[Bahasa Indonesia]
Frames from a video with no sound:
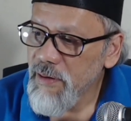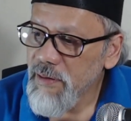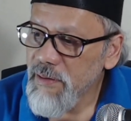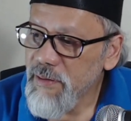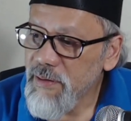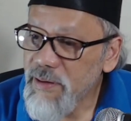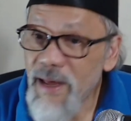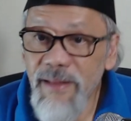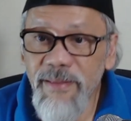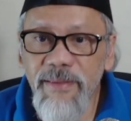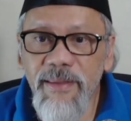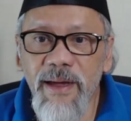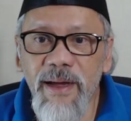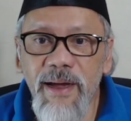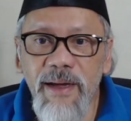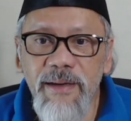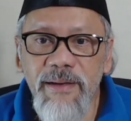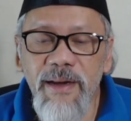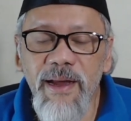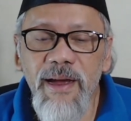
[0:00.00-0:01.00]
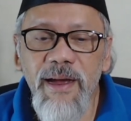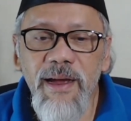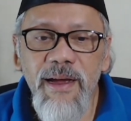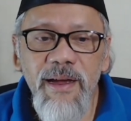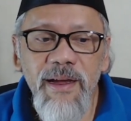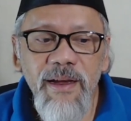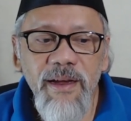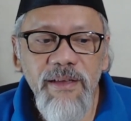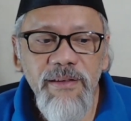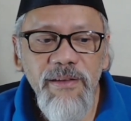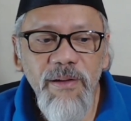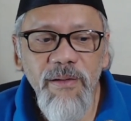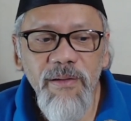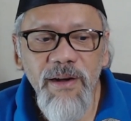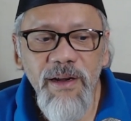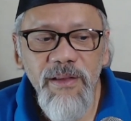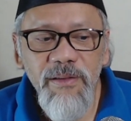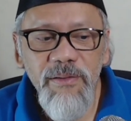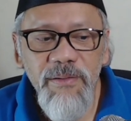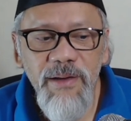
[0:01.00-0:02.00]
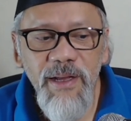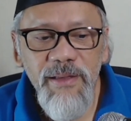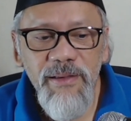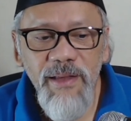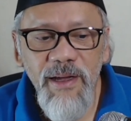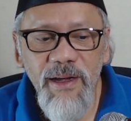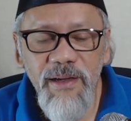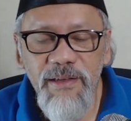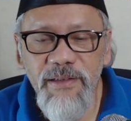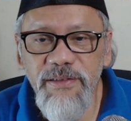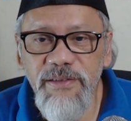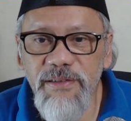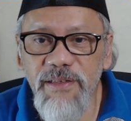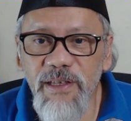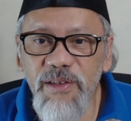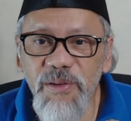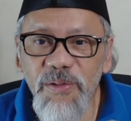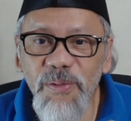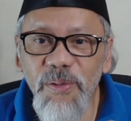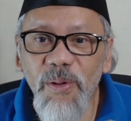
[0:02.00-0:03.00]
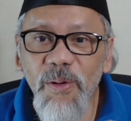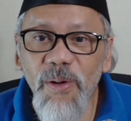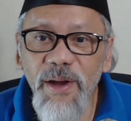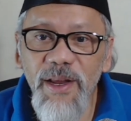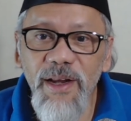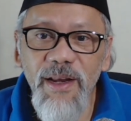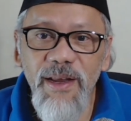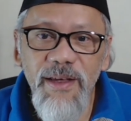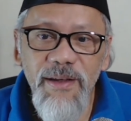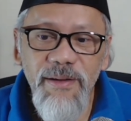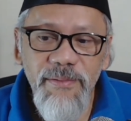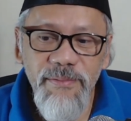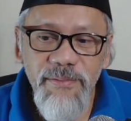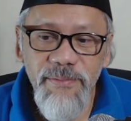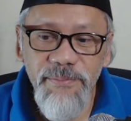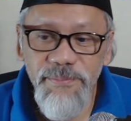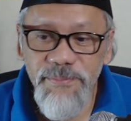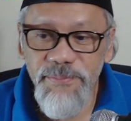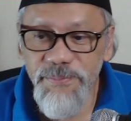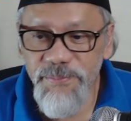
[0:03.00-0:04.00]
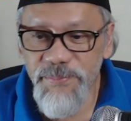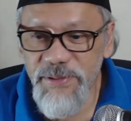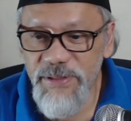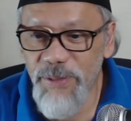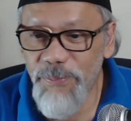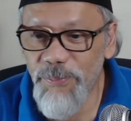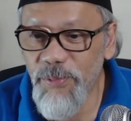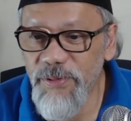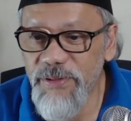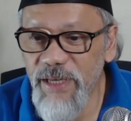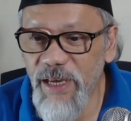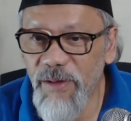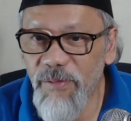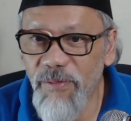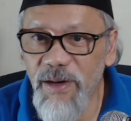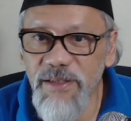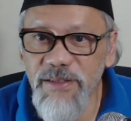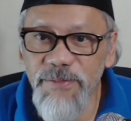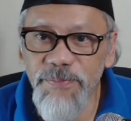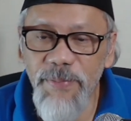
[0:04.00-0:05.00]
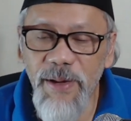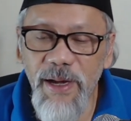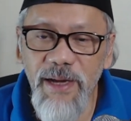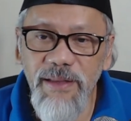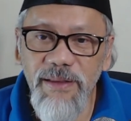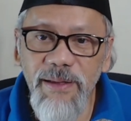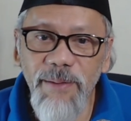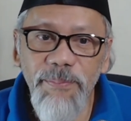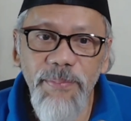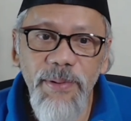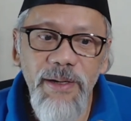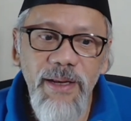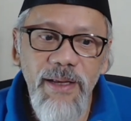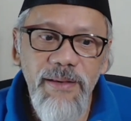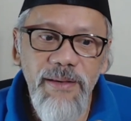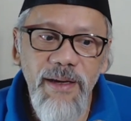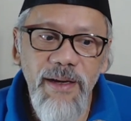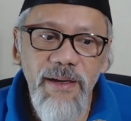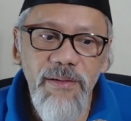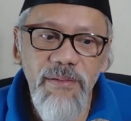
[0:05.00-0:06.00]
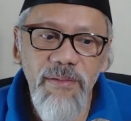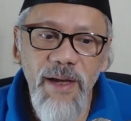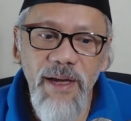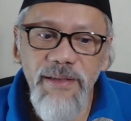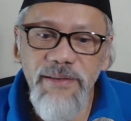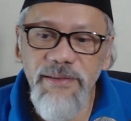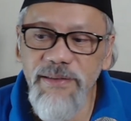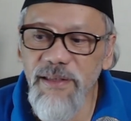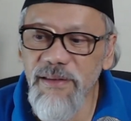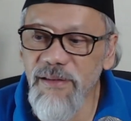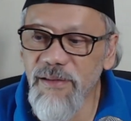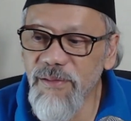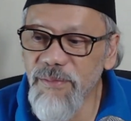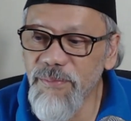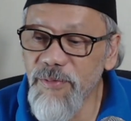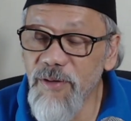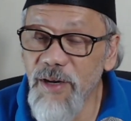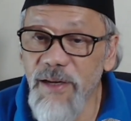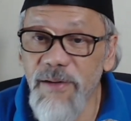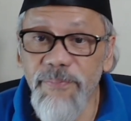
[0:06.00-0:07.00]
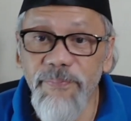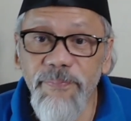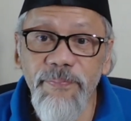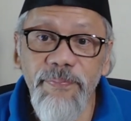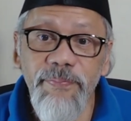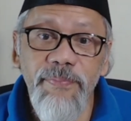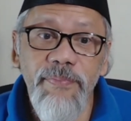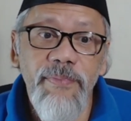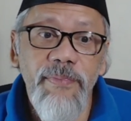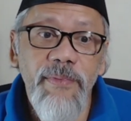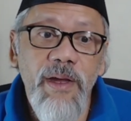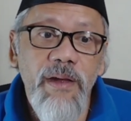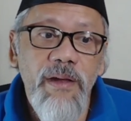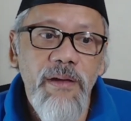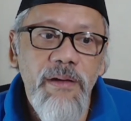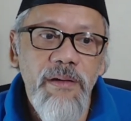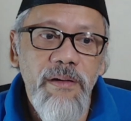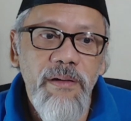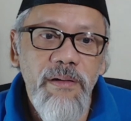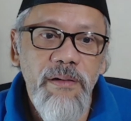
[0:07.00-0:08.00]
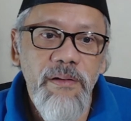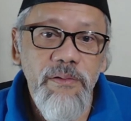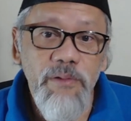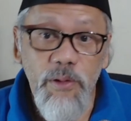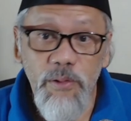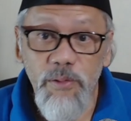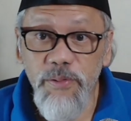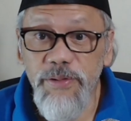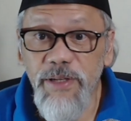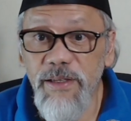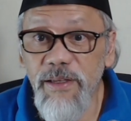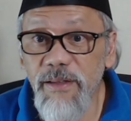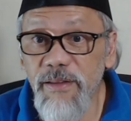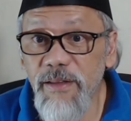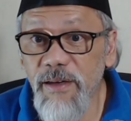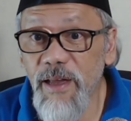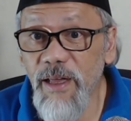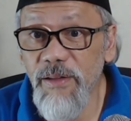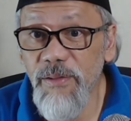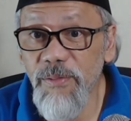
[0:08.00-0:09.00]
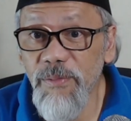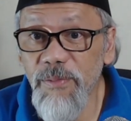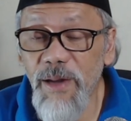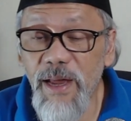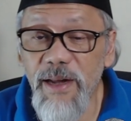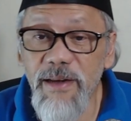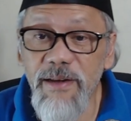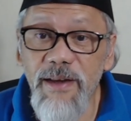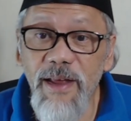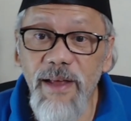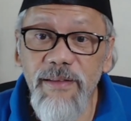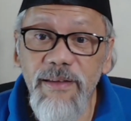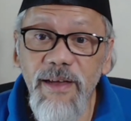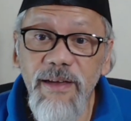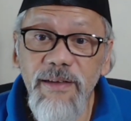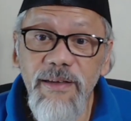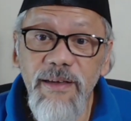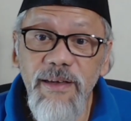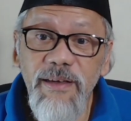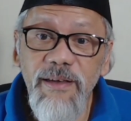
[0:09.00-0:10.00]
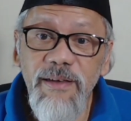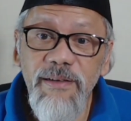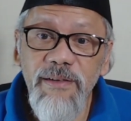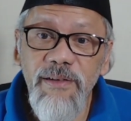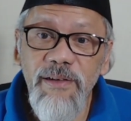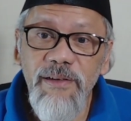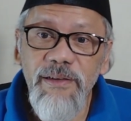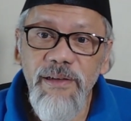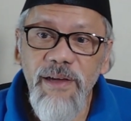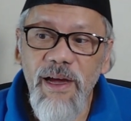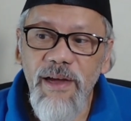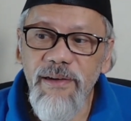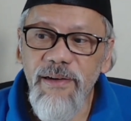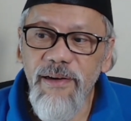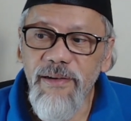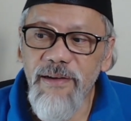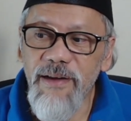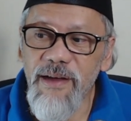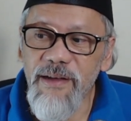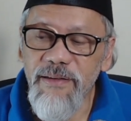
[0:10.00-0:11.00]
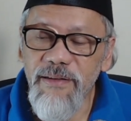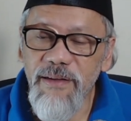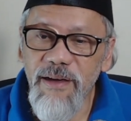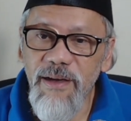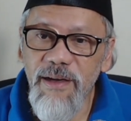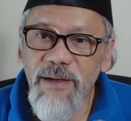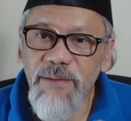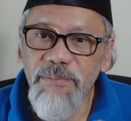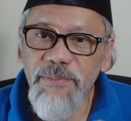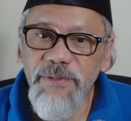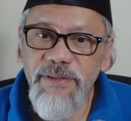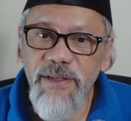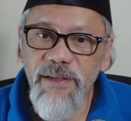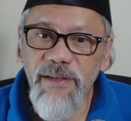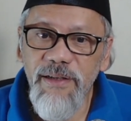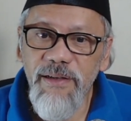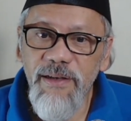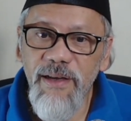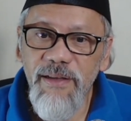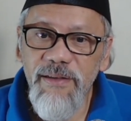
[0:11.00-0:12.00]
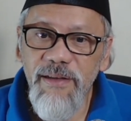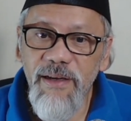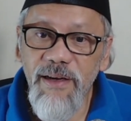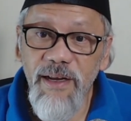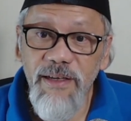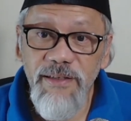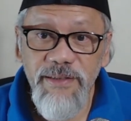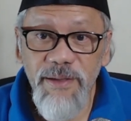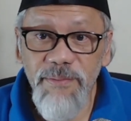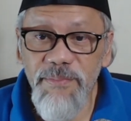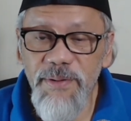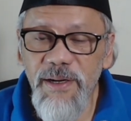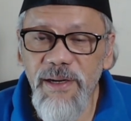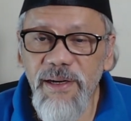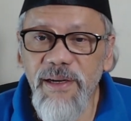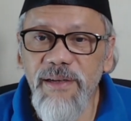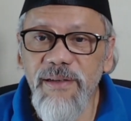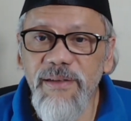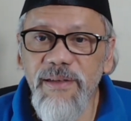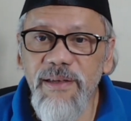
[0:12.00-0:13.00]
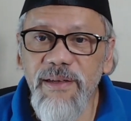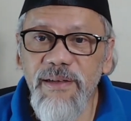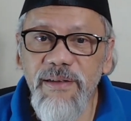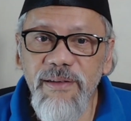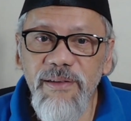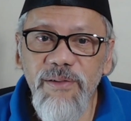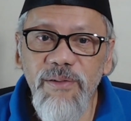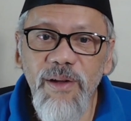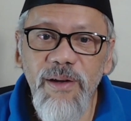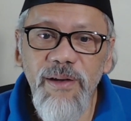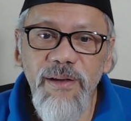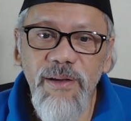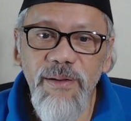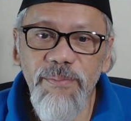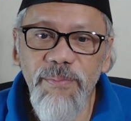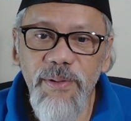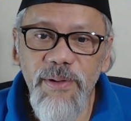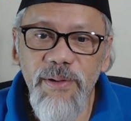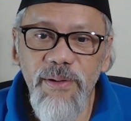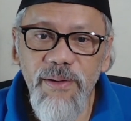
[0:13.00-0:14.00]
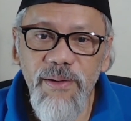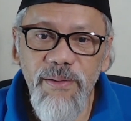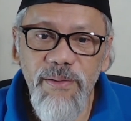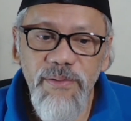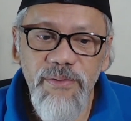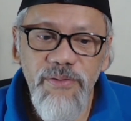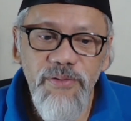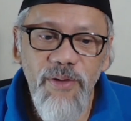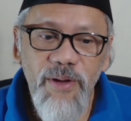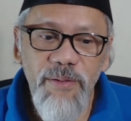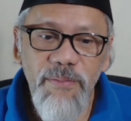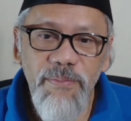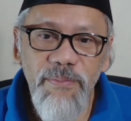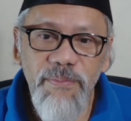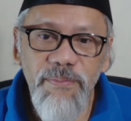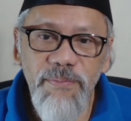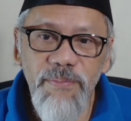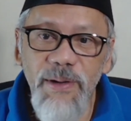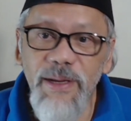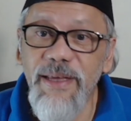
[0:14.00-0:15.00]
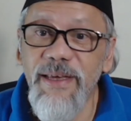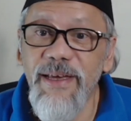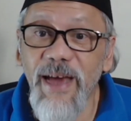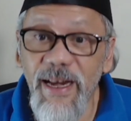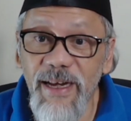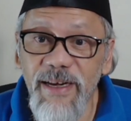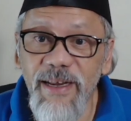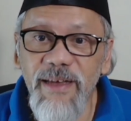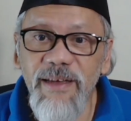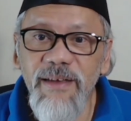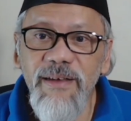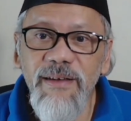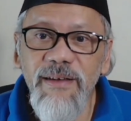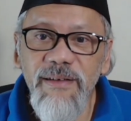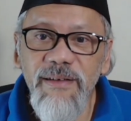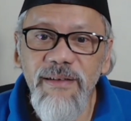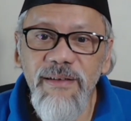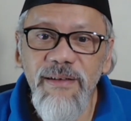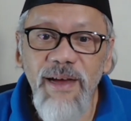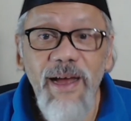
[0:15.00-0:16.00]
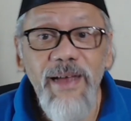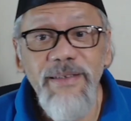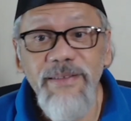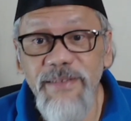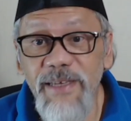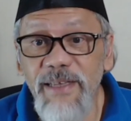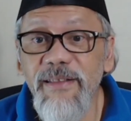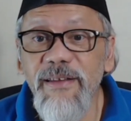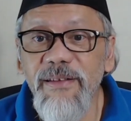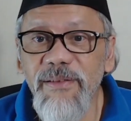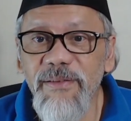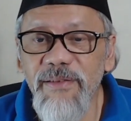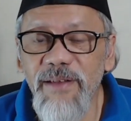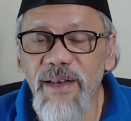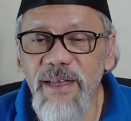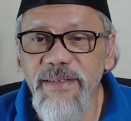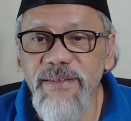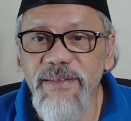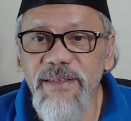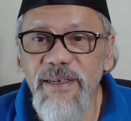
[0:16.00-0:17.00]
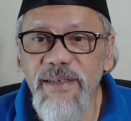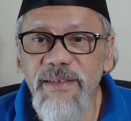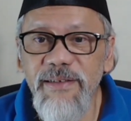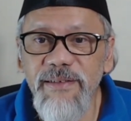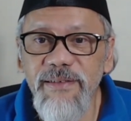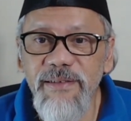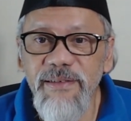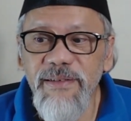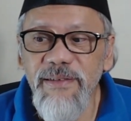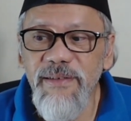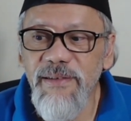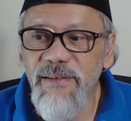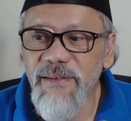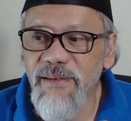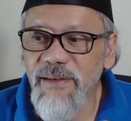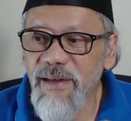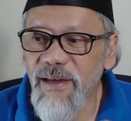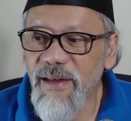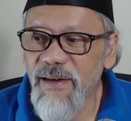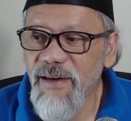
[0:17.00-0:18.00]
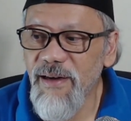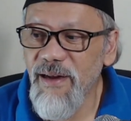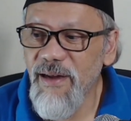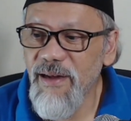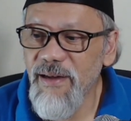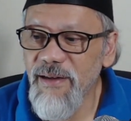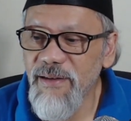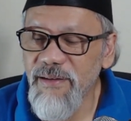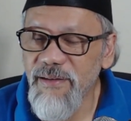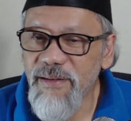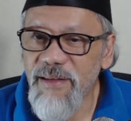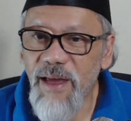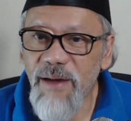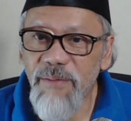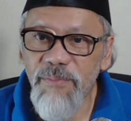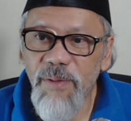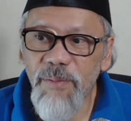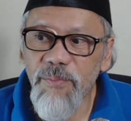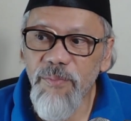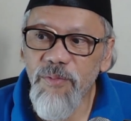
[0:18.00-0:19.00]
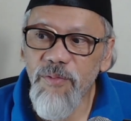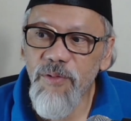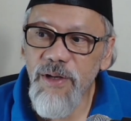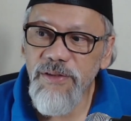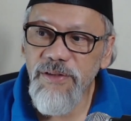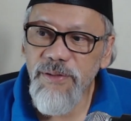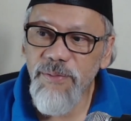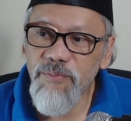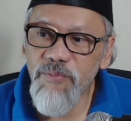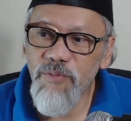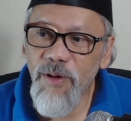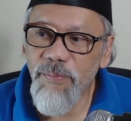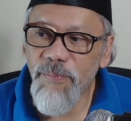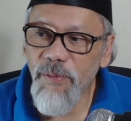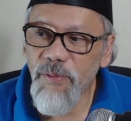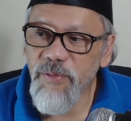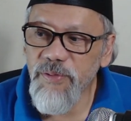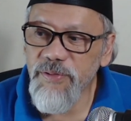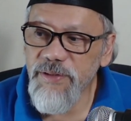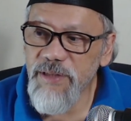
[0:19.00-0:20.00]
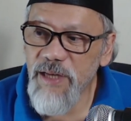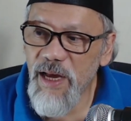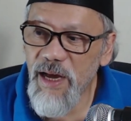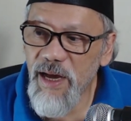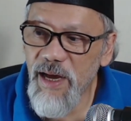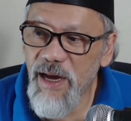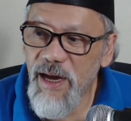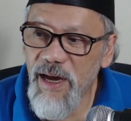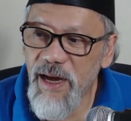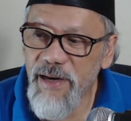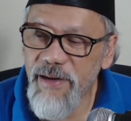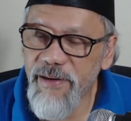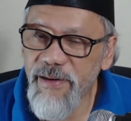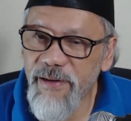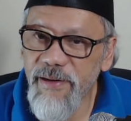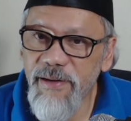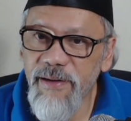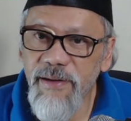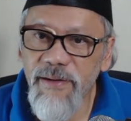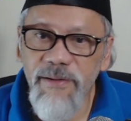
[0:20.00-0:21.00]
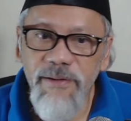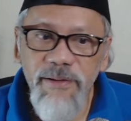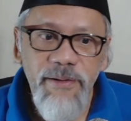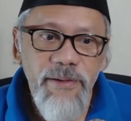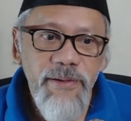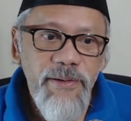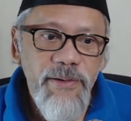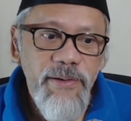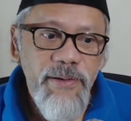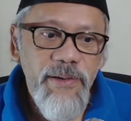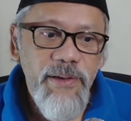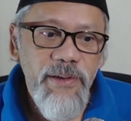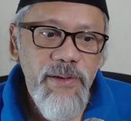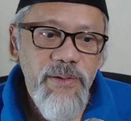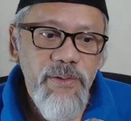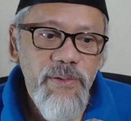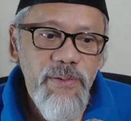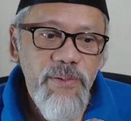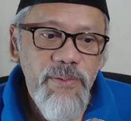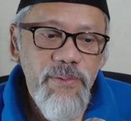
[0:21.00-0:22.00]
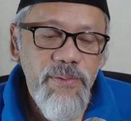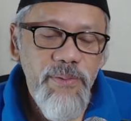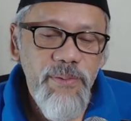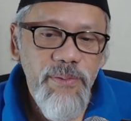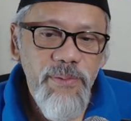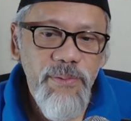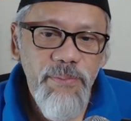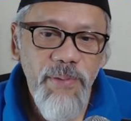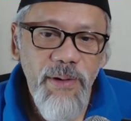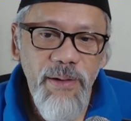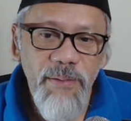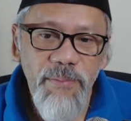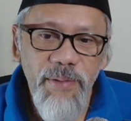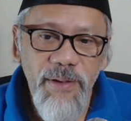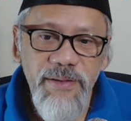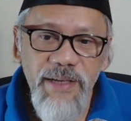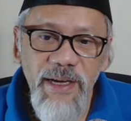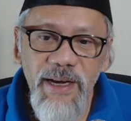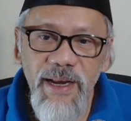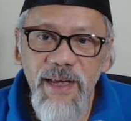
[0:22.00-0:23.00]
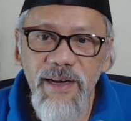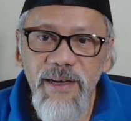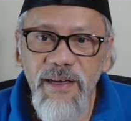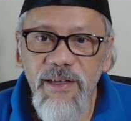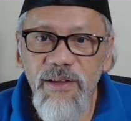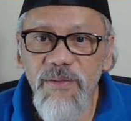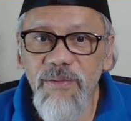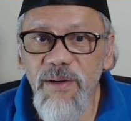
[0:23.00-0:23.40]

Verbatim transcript: Data. Nah, kata orang itu data is the new oil ya. Hmm, meskipun saya kurang sepakat, tapi data itu aset atau bukan? Tentu saja tergantung dari datanya ya. Ada data misalnya data nasabah ya, itu yang diperjualbelikan ya. Aset itu jelas ya. Karena yang membuat sebuah perusahaan itu berjalan itu